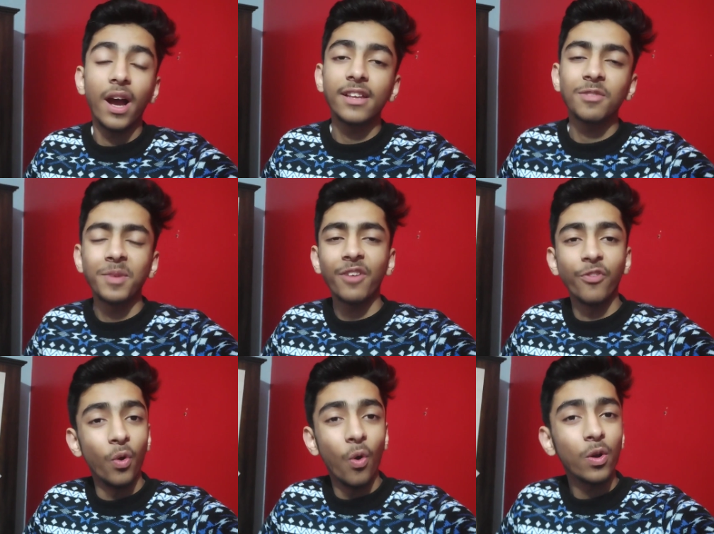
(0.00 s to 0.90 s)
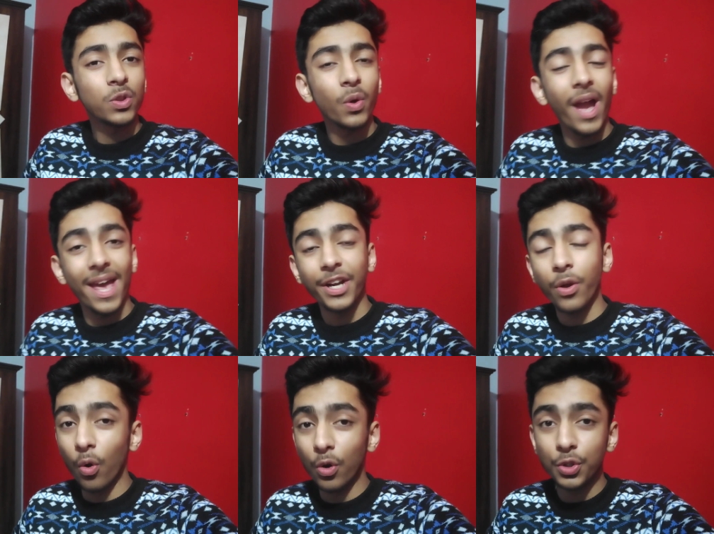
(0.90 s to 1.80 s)
गाइस मेरा व्लॉग तो एडिट
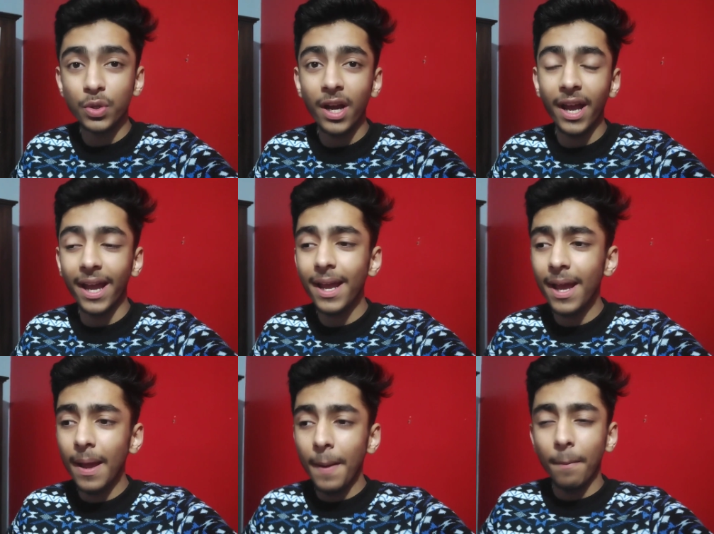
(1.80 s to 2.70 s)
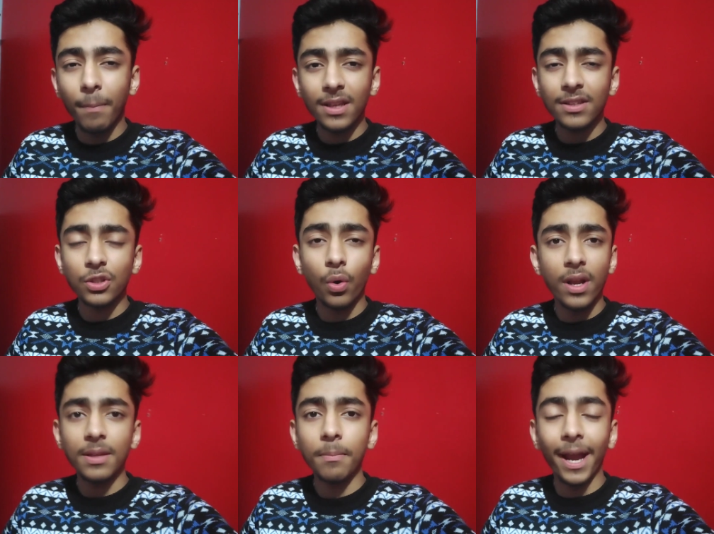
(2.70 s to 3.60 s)
हो चुका है बस
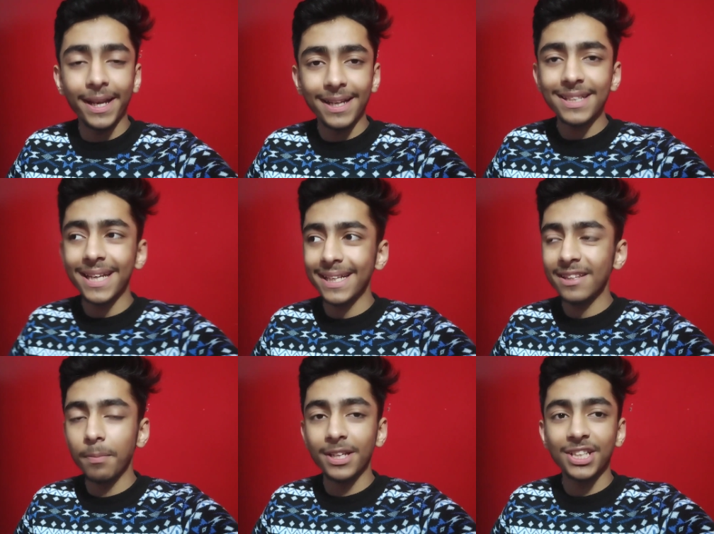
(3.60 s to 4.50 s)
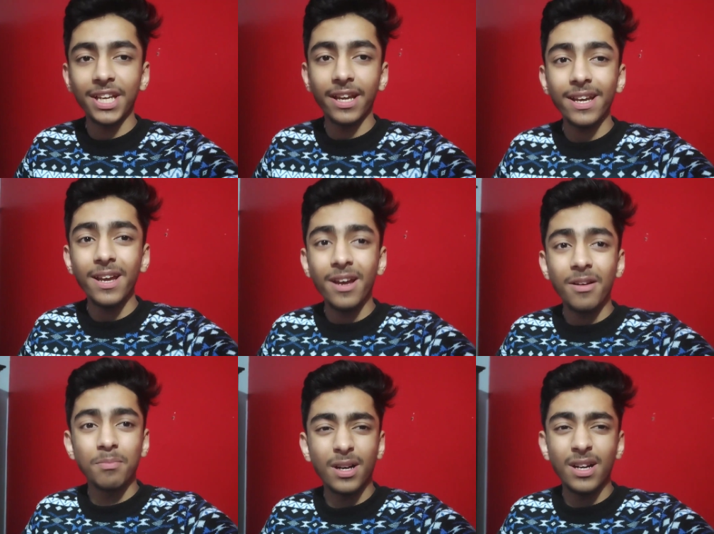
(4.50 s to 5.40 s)
थोड़ी सी माइनर चेंजेस बची हैं
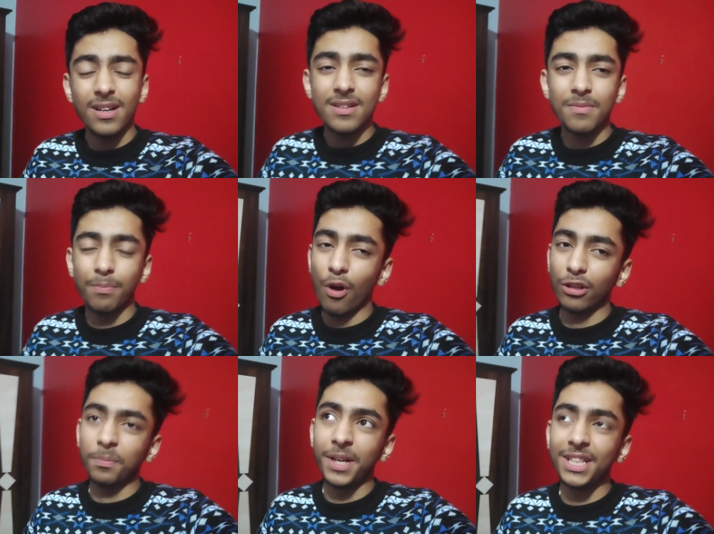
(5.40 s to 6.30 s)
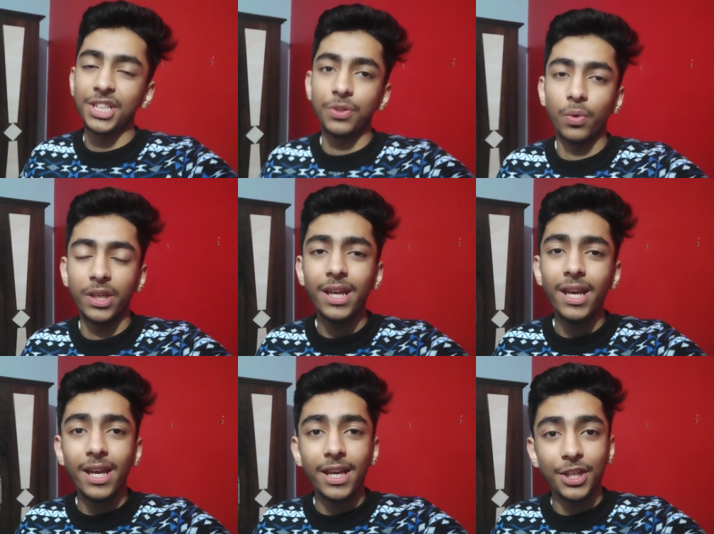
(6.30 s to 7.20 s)
बट बहुत बड़ी चीज़ होगी
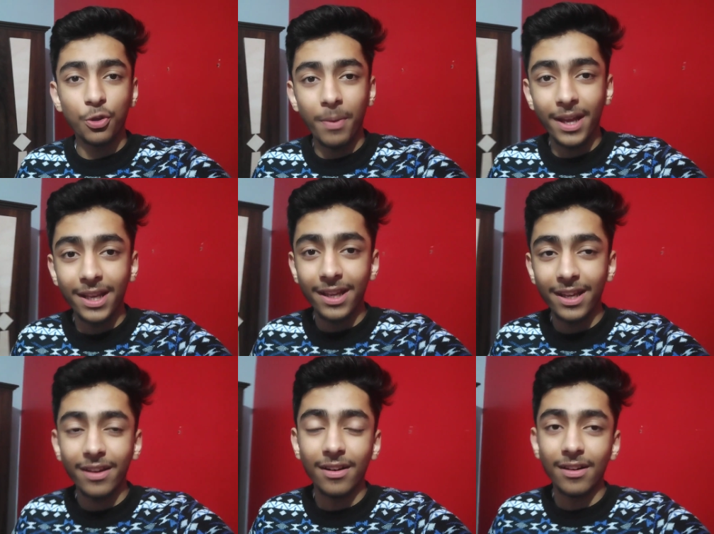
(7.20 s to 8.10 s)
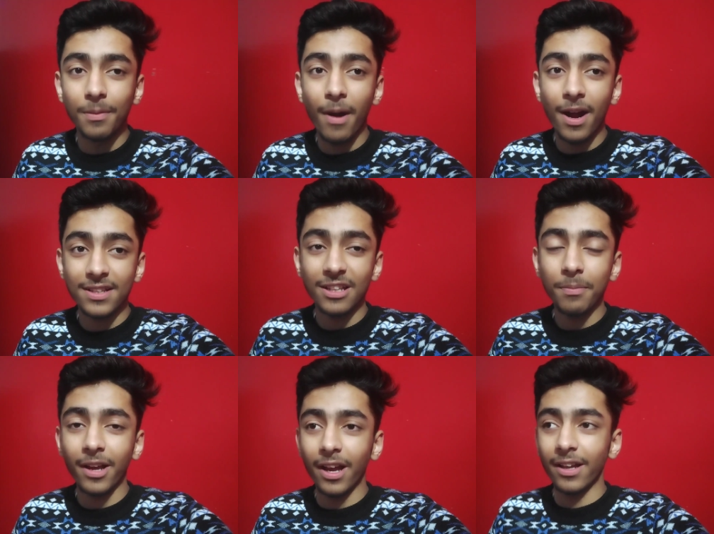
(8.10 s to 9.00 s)
कि जो मैंने पार्सल
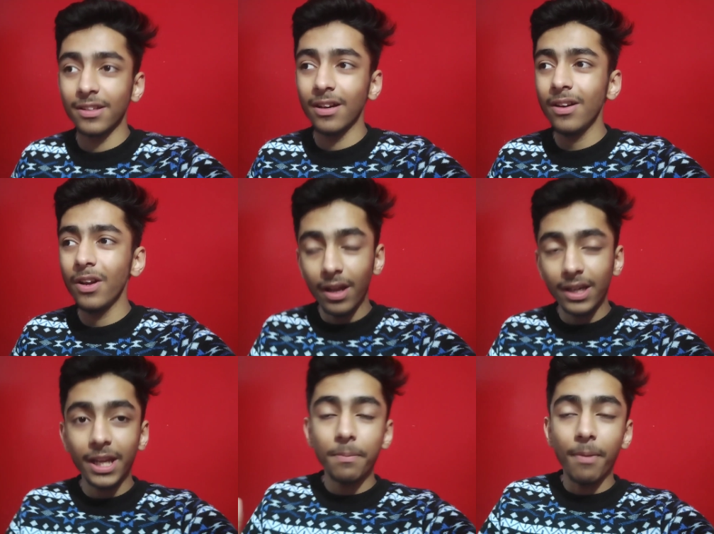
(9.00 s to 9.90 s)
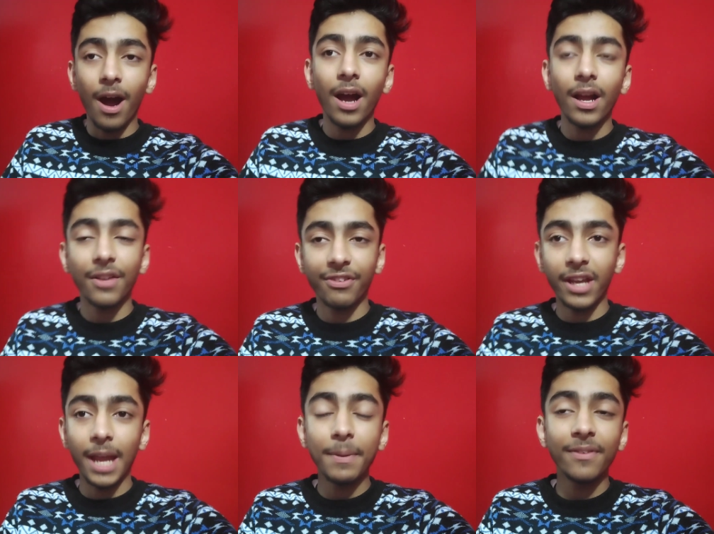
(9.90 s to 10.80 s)
मंगाया था घर के बाहर या फिर
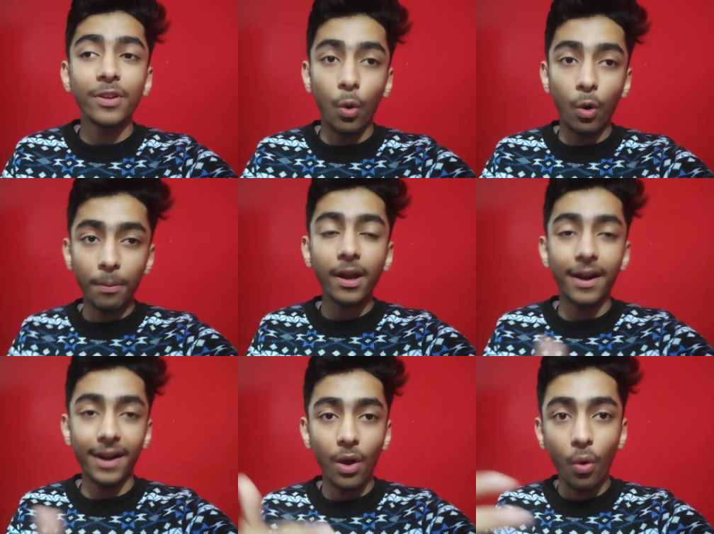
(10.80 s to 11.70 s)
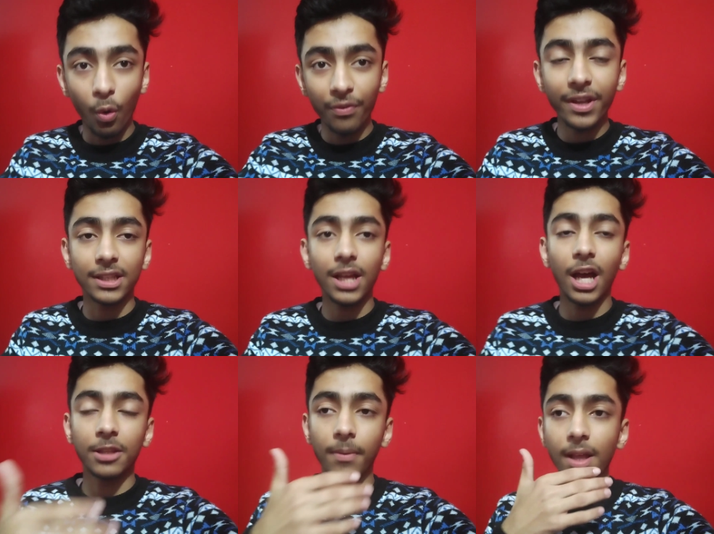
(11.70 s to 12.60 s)
कहीं पे भी रोड पे खड़ा हो भी गया था
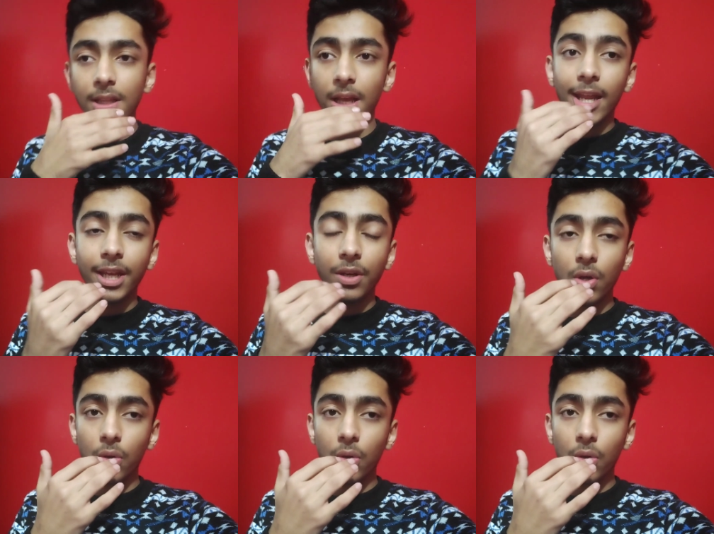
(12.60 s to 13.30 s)
आसपास लेकिन